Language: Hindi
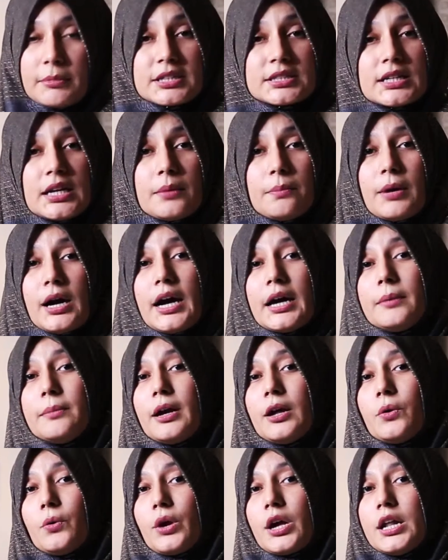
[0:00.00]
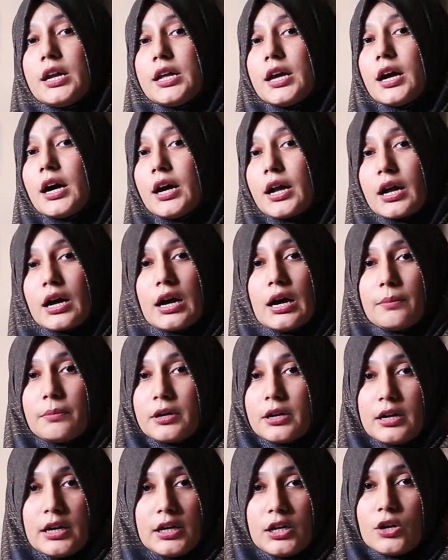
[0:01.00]
मसलन भाई बहनों के लिए हर काम
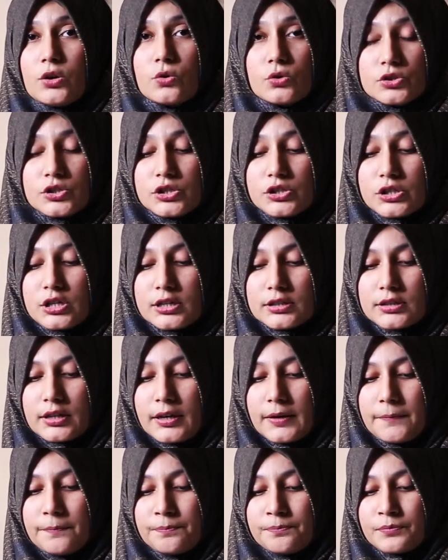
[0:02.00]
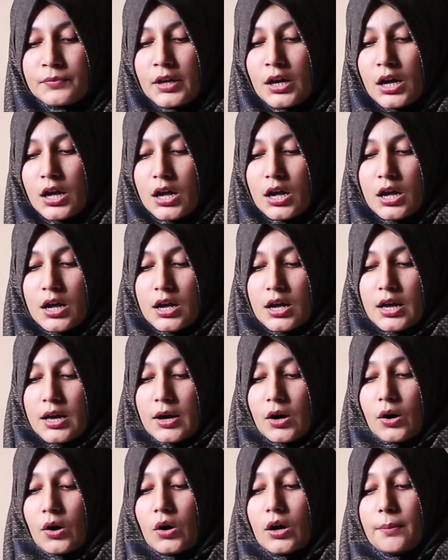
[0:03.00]
करने की कोशिश करता है
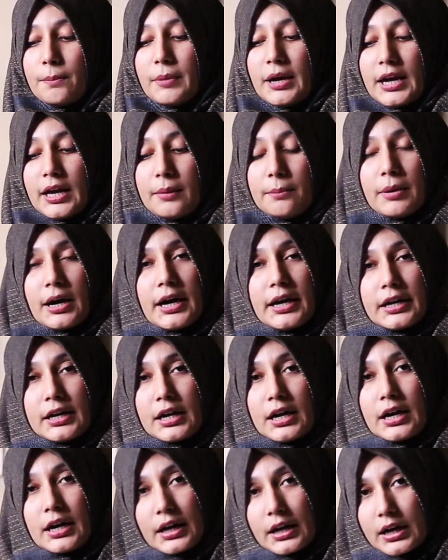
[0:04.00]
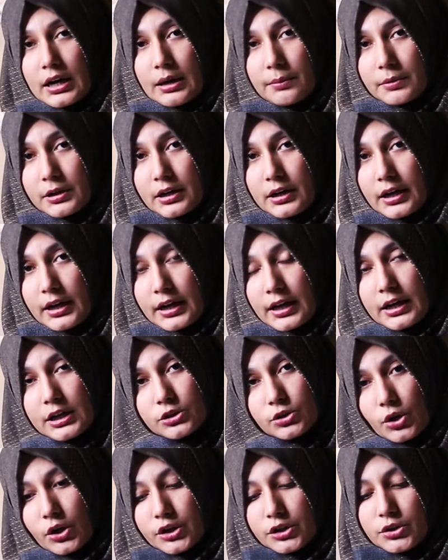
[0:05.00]
और बहन भाई का हर काम करने के लिए
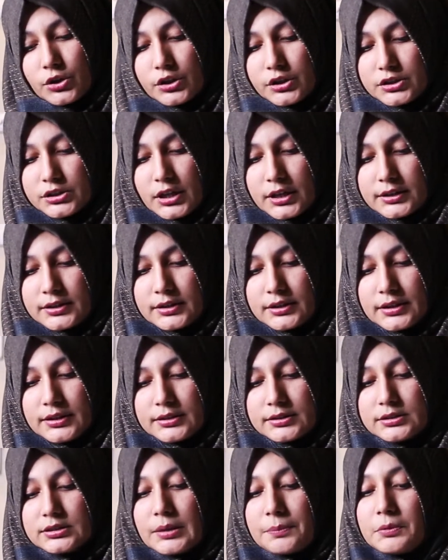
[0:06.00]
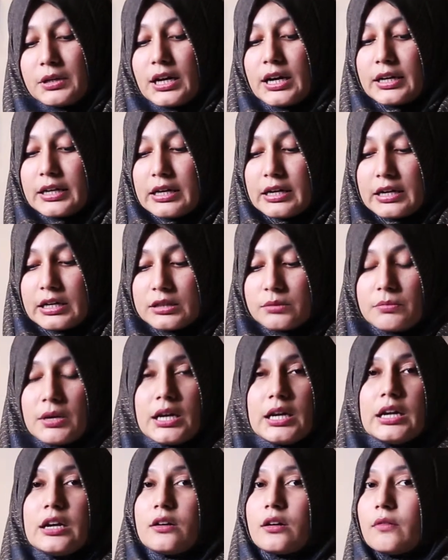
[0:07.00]
दौड़ी दौड़ी जाती है जबकि हकीकत में
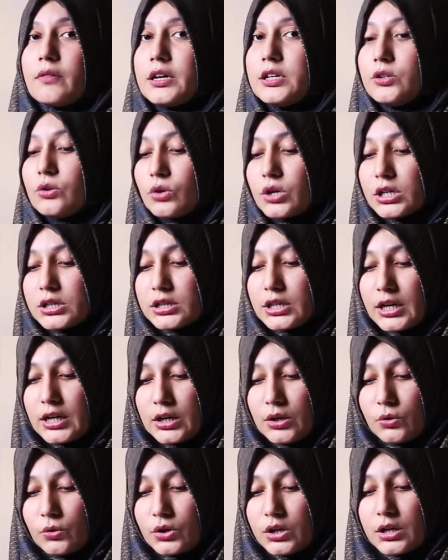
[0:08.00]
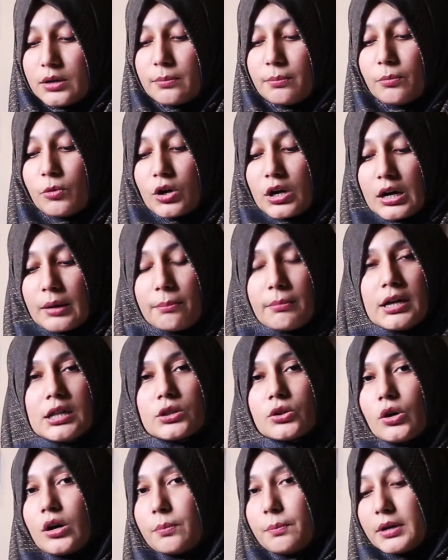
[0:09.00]
इन रवैयों का ताल्लुक मुकम्मल
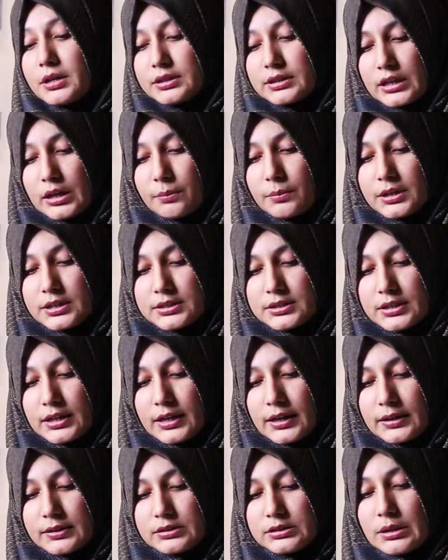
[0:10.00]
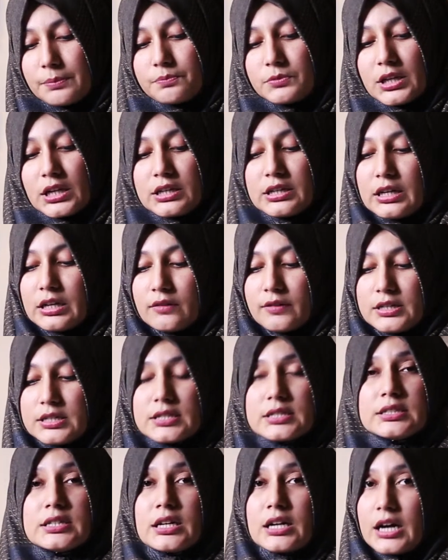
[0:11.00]
तौर पर तरबियत से है जब तक ये
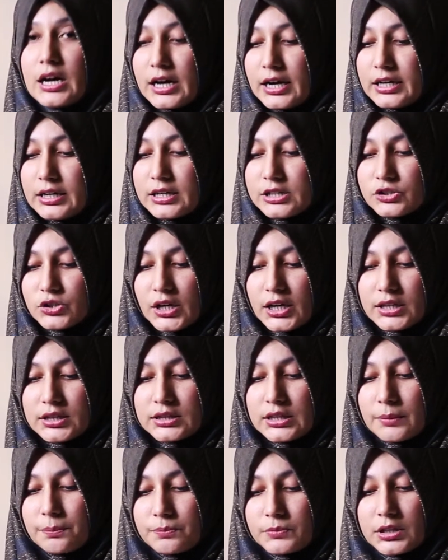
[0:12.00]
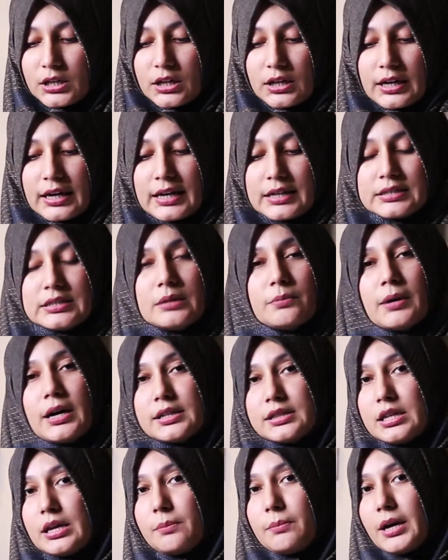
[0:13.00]
रवैये सिखाए ना जाएं तब तक ऐसी
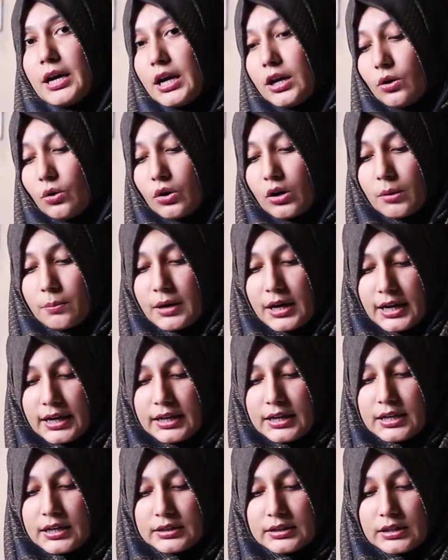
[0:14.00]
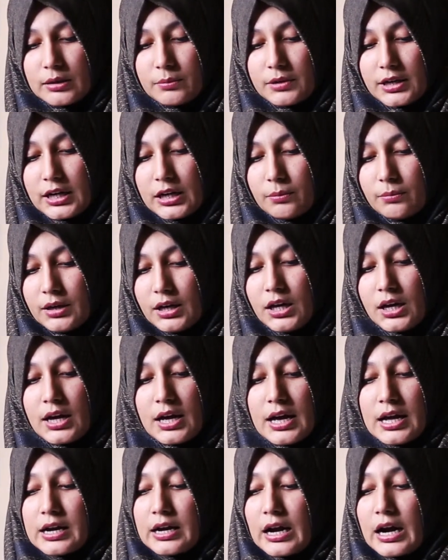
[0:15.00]
बातें बहन और भाई के दरमियान में
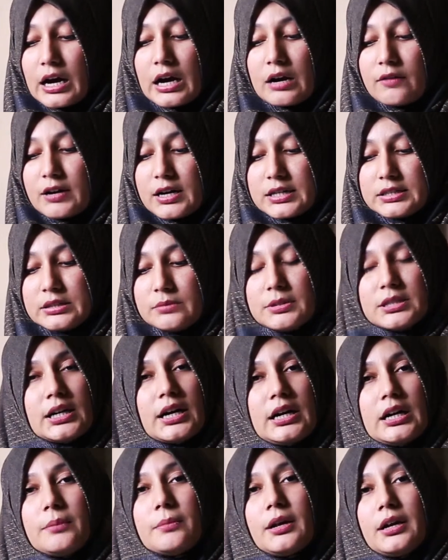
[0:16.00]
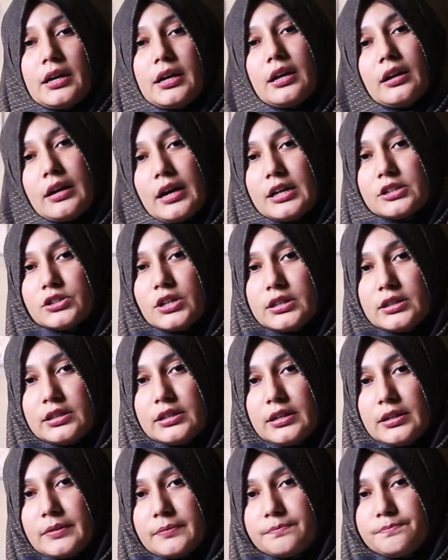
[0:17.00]
नागवार जिम्मेदारी बन के रह
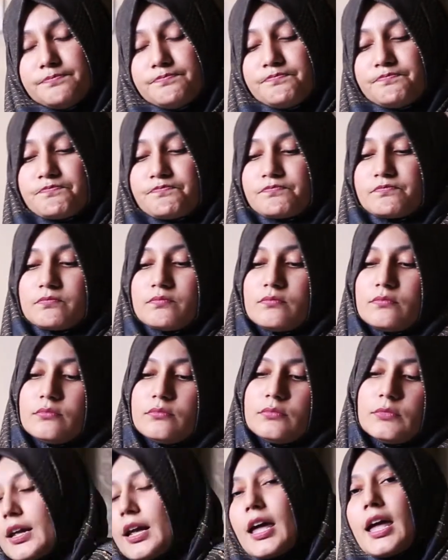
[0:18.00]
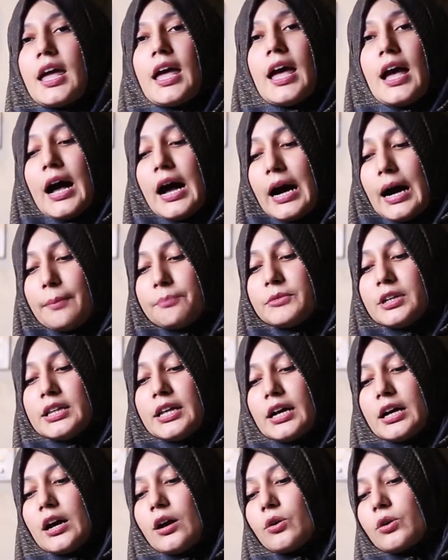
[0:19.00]
जाती हैं आपने
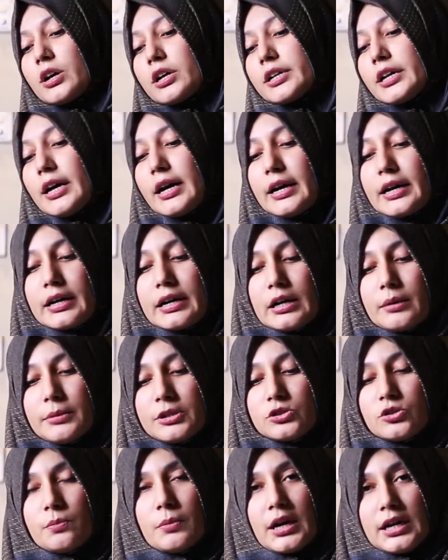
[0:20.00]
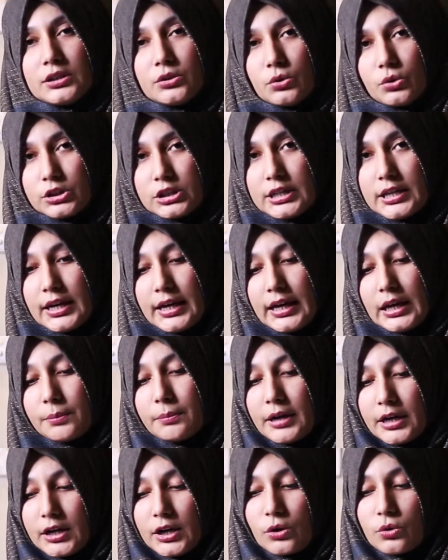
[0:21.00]
देखा होगा कि हर घर में जो बात होती है एक
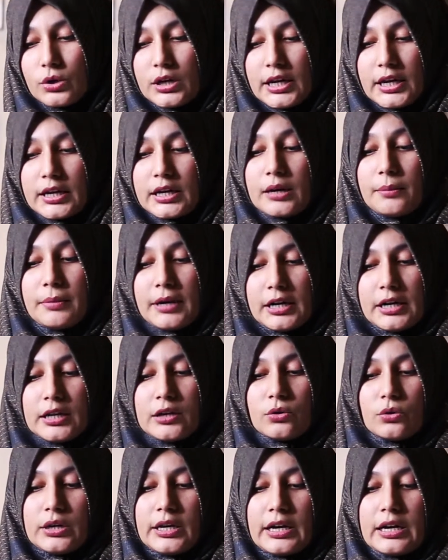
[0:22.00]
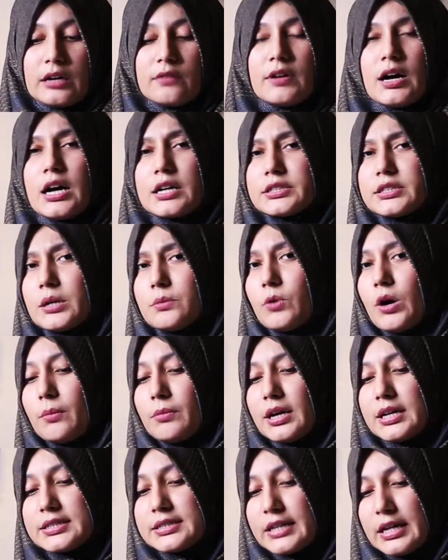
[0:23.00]
बेटे को लेकर बेटी को लेकर वहाँ अक्सर
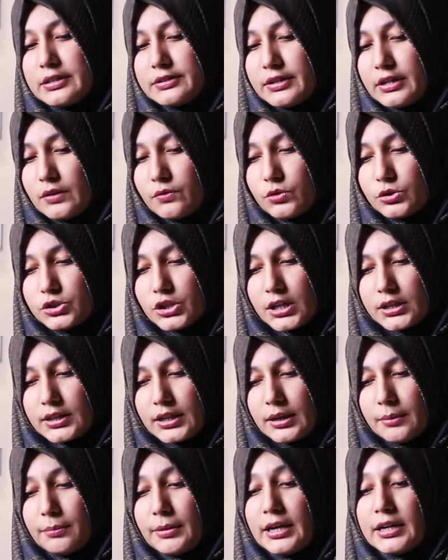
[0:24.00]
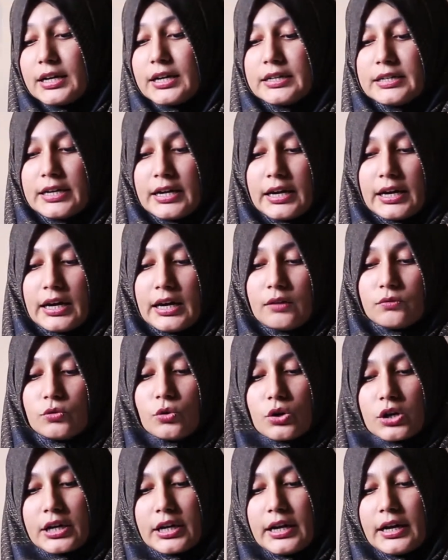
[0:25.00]
मामला सेंसिटिव हो जाते हैं बेटा ये है
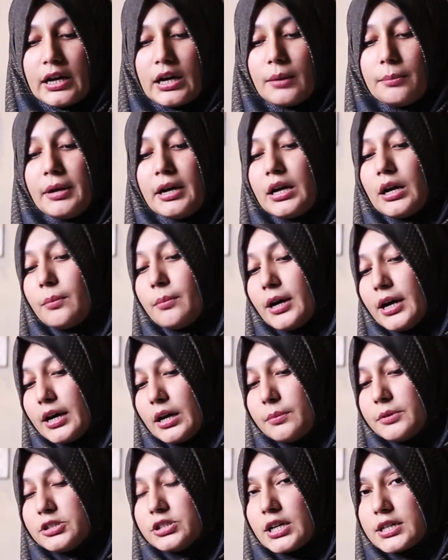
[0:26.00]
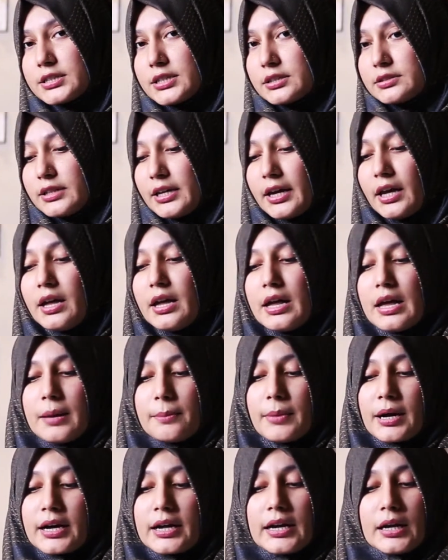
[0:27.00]
वो करेगा बेटा बाहर भी जा सकता है
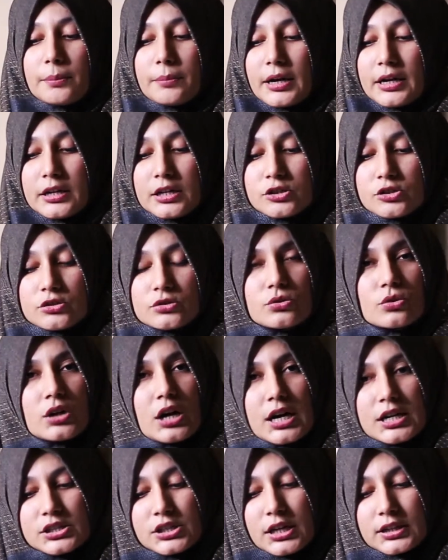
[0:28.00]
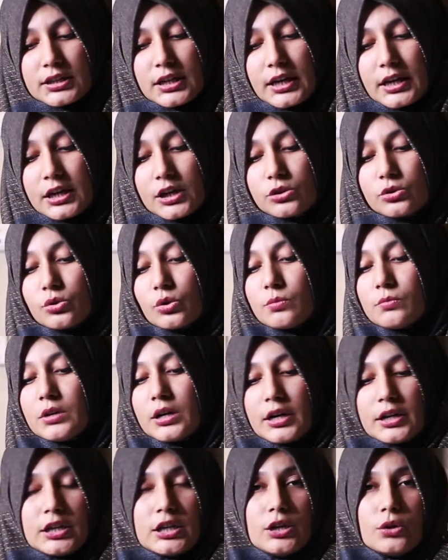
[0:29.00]
मगर एक बेटी जिसको कहा जाता है कि तुम
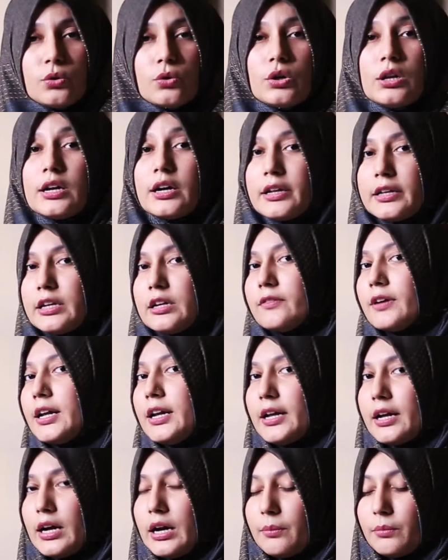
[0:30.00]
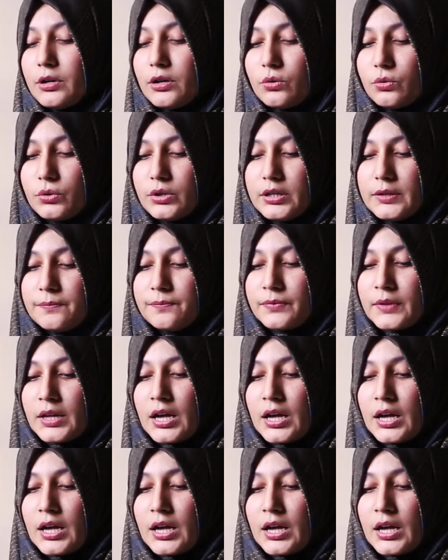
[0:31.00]
लड़की हो लड़की वाले काम करोगी